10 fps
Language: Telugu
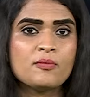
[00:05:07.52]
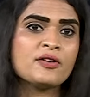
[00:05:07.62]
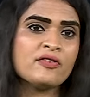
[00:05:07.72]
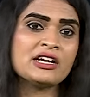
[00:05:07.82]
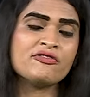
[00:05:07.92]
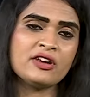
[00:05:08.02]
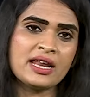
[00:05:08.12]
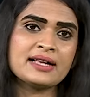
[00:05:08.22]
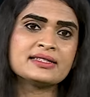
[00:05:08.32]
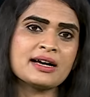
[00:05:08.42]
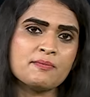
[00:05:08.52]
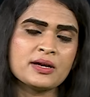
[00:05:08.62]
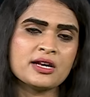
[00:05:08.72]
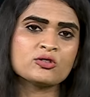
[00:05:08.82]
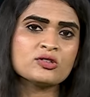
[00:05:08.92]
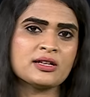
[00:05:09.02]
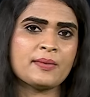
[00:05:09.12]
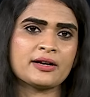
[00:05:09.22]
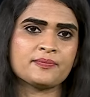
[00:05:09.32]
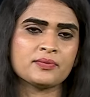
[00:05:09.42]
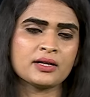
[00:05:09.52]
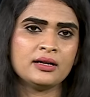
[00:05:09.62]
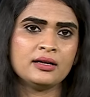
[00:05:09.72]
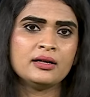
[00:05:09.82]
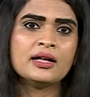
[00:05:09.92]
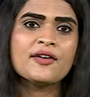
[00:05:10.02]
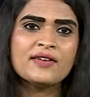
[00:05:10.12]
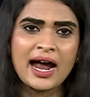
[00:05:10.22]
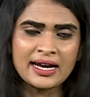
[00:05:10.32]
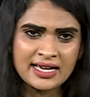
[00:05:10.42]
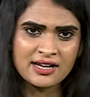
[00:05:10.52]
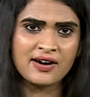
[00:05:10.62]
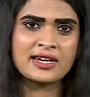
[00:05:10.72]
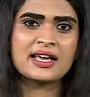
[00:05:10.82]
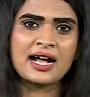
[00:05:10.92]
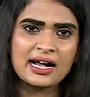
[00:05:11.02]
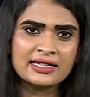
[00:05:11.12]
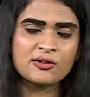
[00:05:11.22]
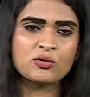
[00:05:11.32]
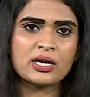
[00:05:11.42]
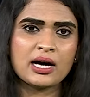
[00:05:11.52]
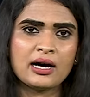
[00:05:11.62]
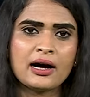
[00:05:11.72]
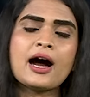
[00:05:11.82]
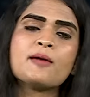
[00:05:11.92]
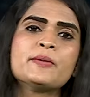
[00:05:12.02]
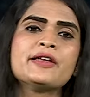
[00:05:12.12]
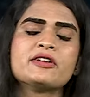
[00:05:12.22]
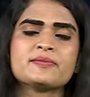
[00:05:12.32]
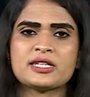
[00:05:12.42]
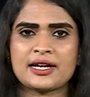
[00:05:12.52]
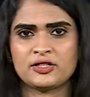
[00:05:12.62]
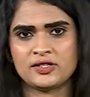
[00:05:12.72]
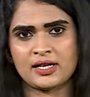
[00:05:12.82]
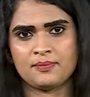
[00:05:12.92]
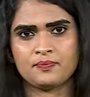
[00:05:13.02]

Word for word: ప్రైవేట్ ఫినాన్స్ కంపెనీలతో సమానం ఇవి అడిగిన వారికి కాదనకుండా అప్పులు ఇవ్వడం స్టార్ట్ చేశాయి